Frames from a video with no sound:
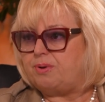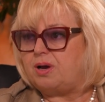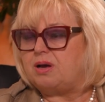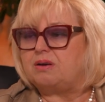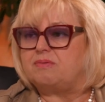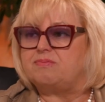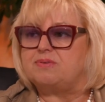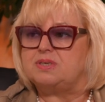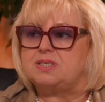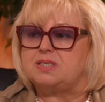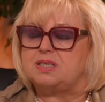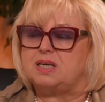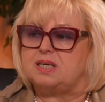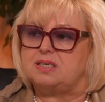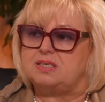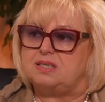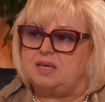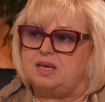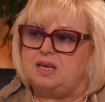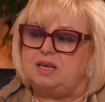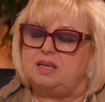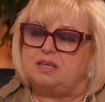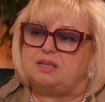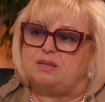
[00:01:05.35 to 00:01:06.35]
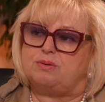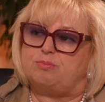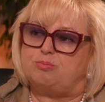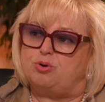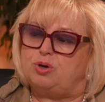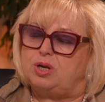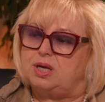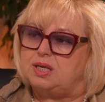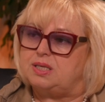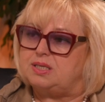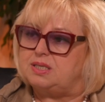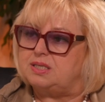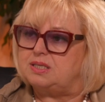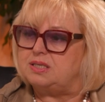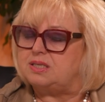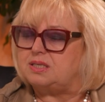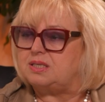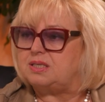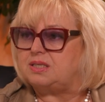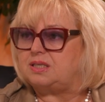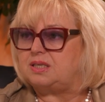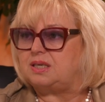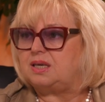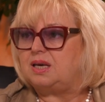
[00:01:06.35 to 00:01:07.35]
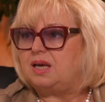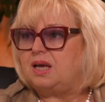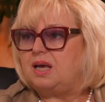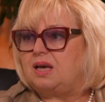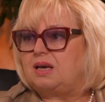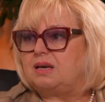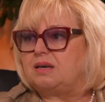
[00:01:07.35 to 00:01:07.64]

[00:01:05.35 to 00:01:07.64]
как вы сказали, это более 11%.